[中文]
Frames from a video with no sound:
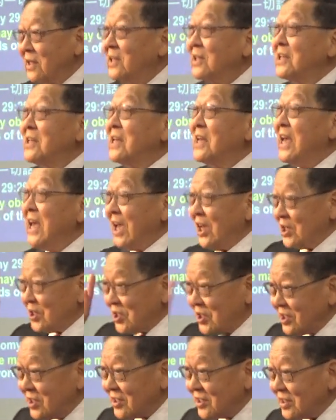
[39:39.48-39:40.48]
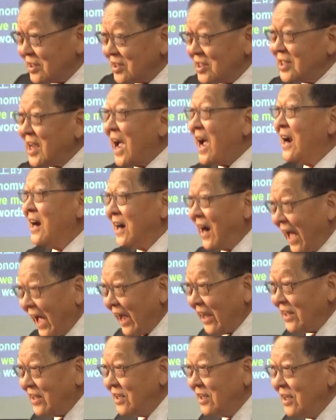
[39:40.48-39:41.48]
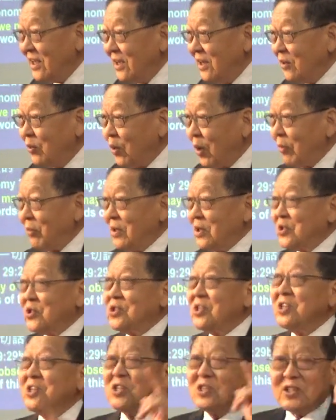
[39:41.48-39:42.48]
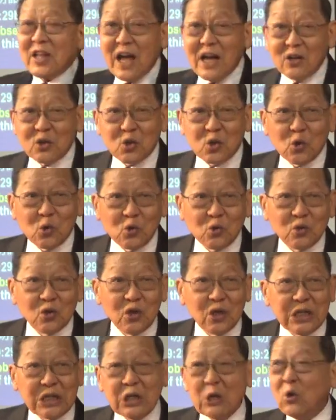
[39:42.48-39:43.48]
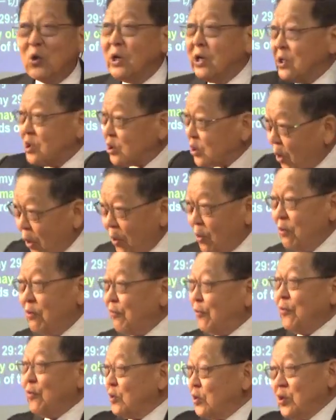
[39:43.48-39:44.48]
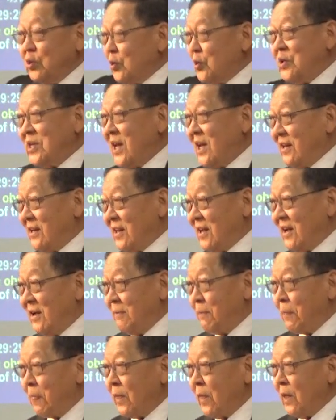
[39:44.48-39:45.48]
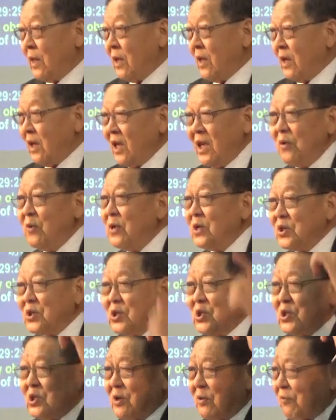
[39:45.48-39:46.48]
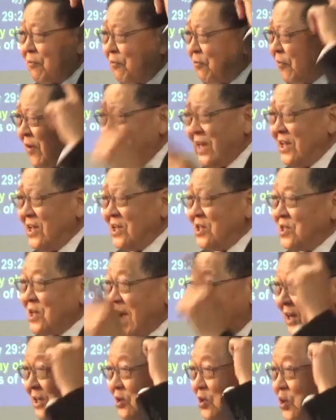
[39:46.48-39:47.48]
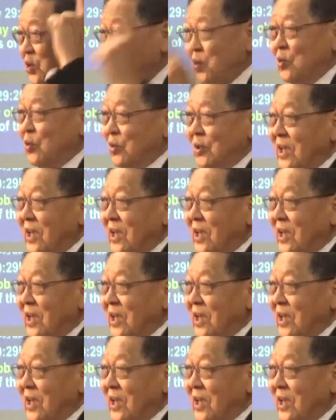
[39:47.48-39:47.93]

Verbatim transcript: 点，也是将来我们信息当中会重复出现的，因为这是非常重